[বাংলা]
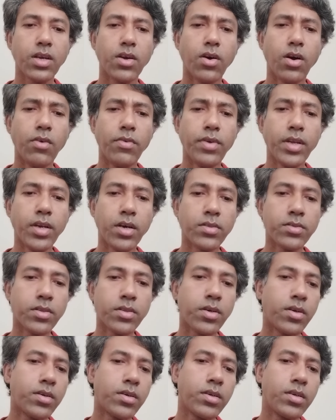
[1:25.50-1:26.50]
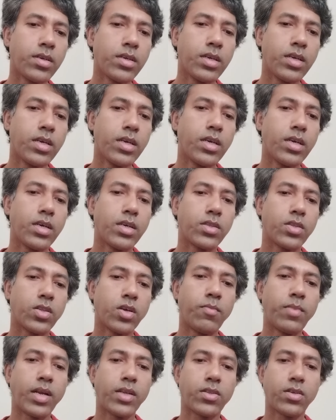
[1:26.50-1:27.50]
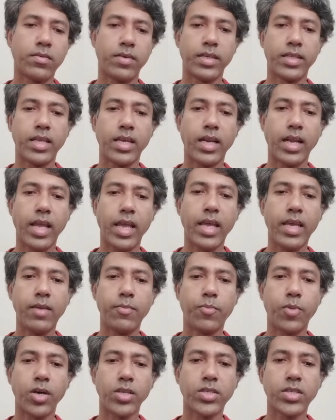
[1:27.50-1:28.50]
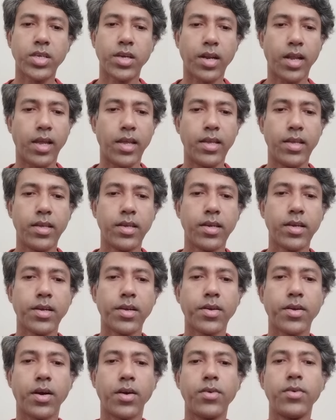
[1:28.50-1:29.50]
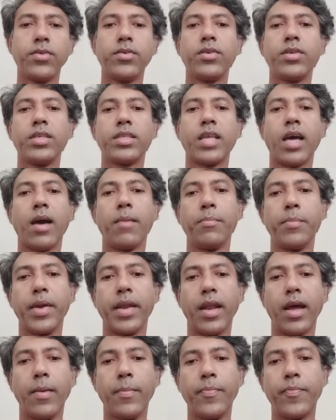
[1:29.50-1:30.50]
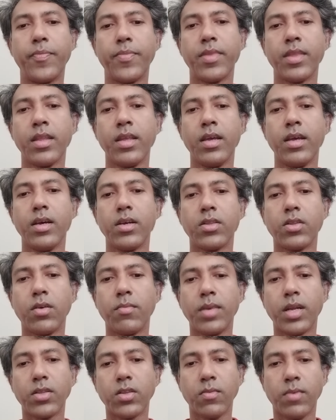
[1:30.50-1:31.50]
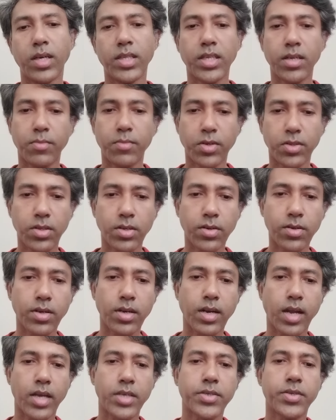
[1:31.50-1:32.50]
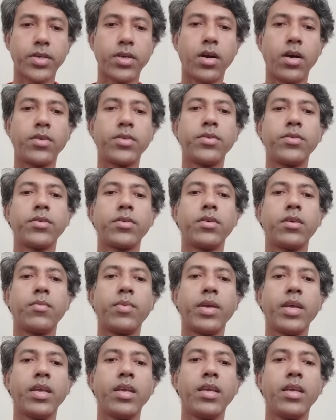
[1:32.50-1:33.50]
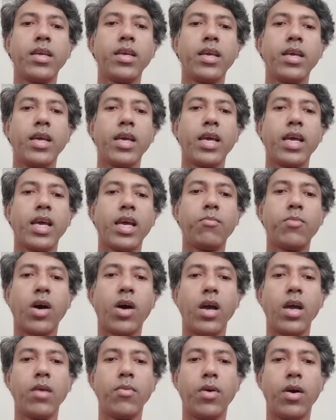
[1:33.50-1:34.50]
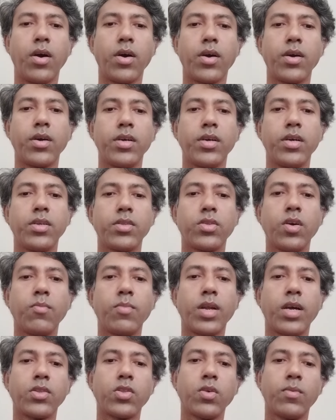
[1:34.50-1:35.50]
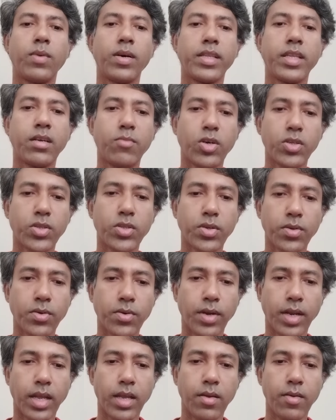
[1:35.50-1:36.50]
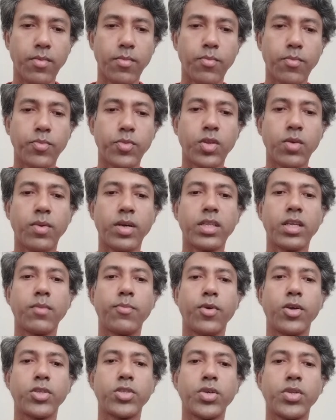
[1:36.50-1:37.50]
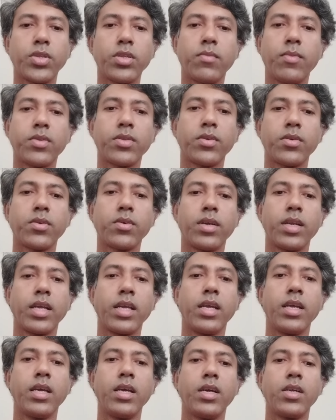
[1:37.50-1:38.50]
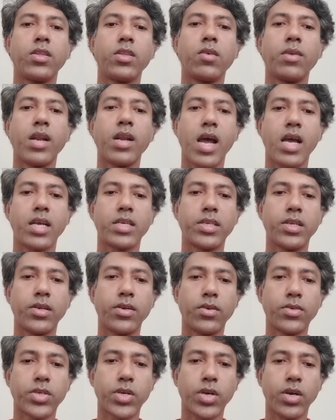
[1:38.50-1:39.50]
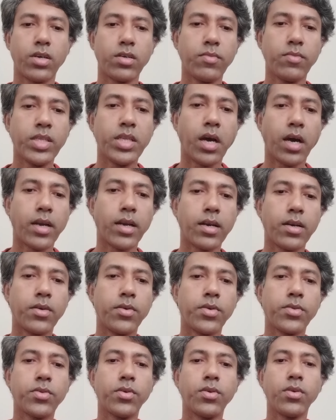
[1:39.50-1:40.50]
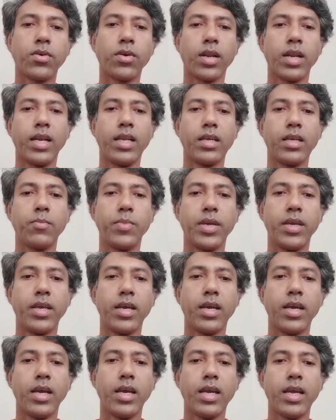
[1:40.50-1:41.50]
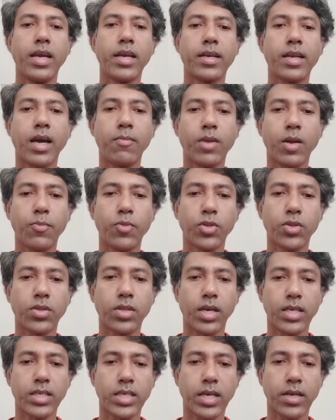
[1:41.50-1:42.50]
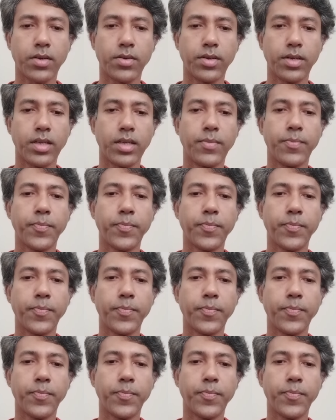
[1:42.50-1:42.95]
অভিনন্দন তোমরা তোমাদের এই পথ চলায় কখনোই থামবে না তোমরা তোমাদের মতন করে রাষ্ট্র গঠন করবে এবং তোমরা তোমাদের মতন করে তোমাদের পছন্দ মতন করে তোমরা রাষ্ট্রের সংবিধান নতুন করে লিখবে এটা আমরা প্রত্যাশা করি